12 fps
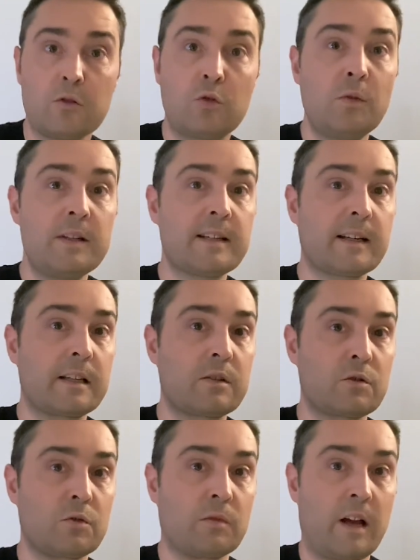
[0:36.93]
Tous les
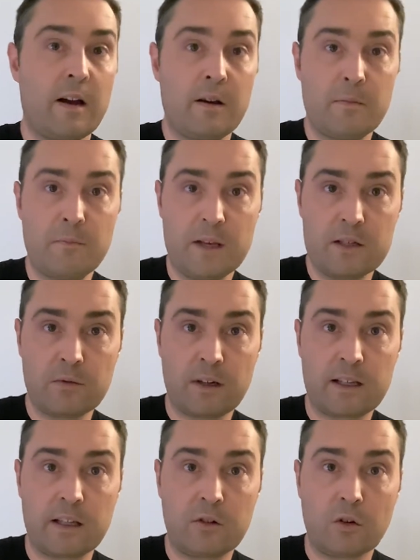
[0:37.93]
ingrédients sont là. Maison
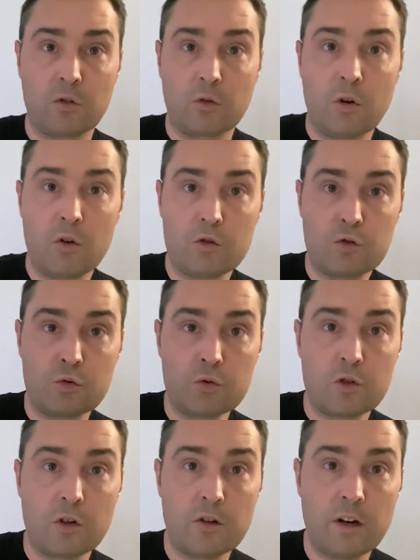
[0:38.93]
inquiétante, sous-sol de